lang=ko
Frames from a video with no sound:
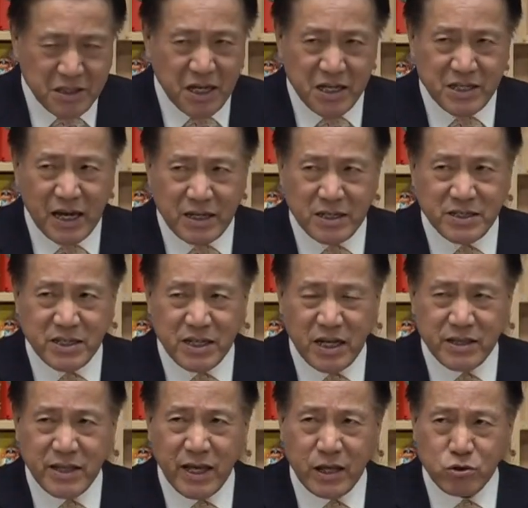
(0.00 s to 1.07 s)
제사를
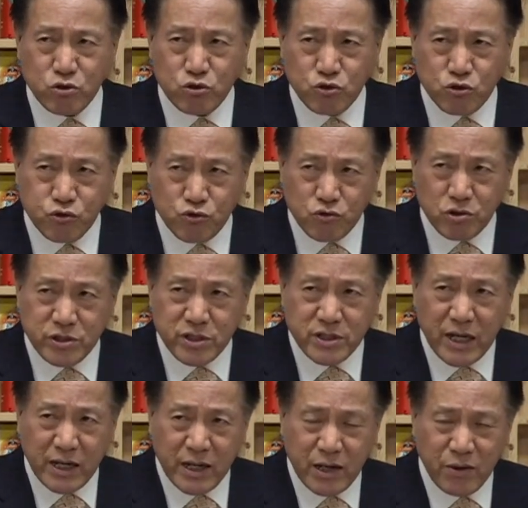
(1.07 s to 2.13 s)
지낼 때 축을
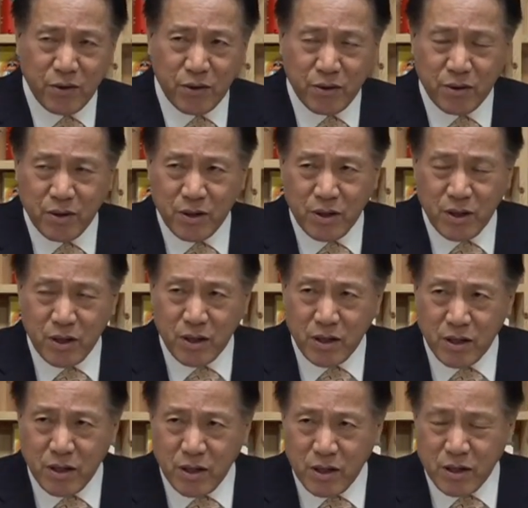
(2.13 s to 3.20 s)
쓰잖아요.
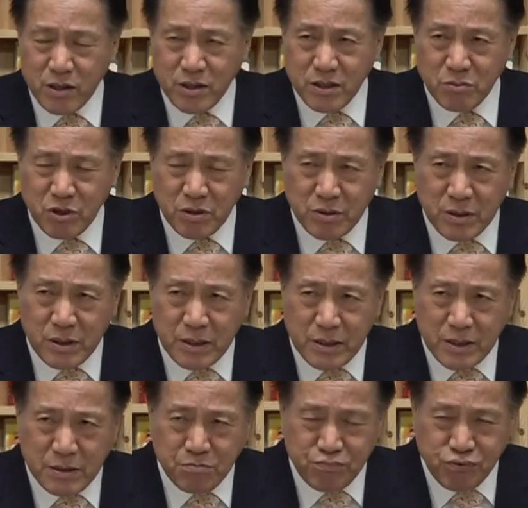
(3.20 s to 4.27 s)
그러면
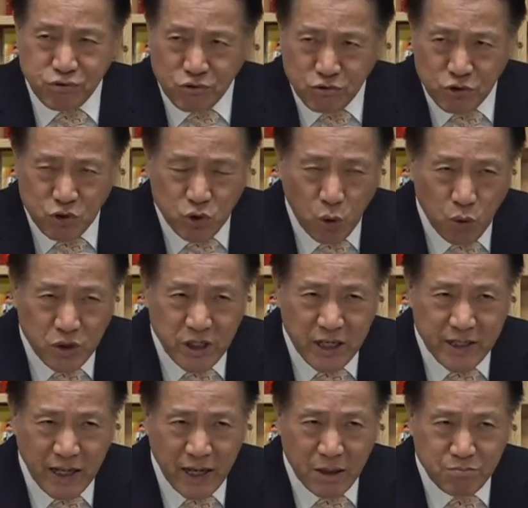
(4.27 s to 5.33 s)
푸른
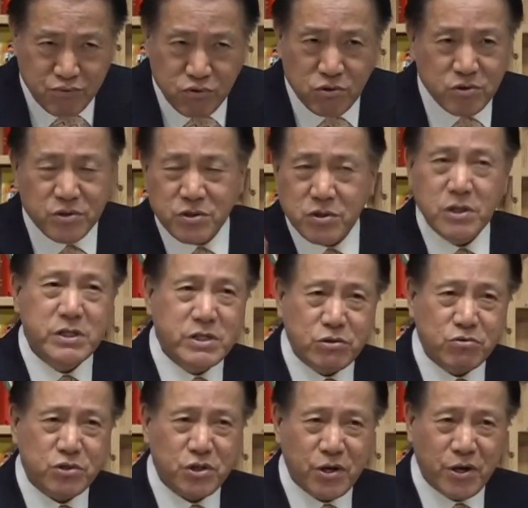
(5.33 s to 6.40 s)
종이에다가 붉은
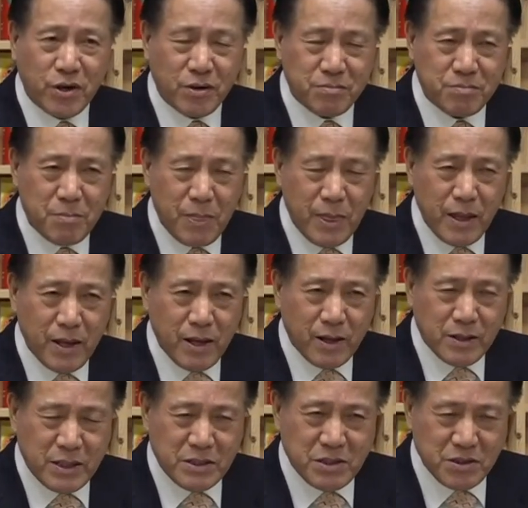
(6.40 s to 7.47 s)
글씨로 써요.
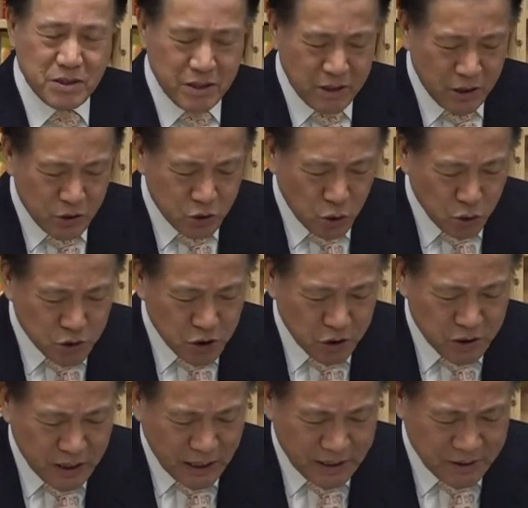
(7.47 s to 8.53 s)
그래서 이
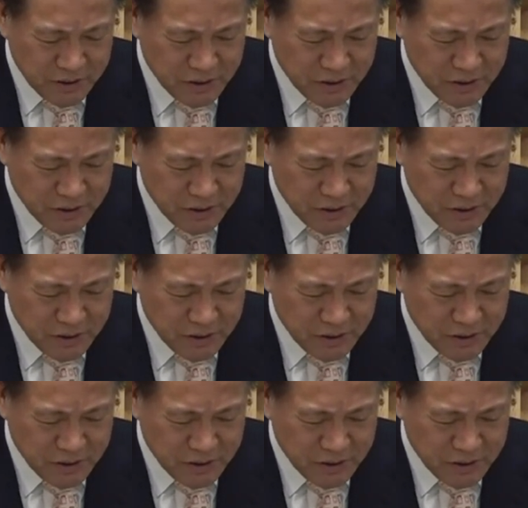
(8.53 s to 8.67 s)
초청이라는